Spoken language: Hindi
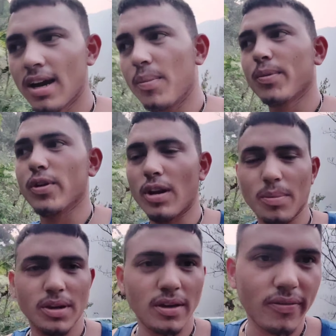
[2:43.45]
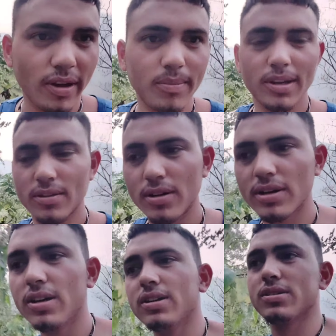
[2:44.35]
आपके और आपके फैमिली को
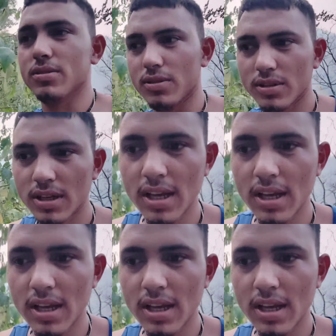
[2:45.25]
सो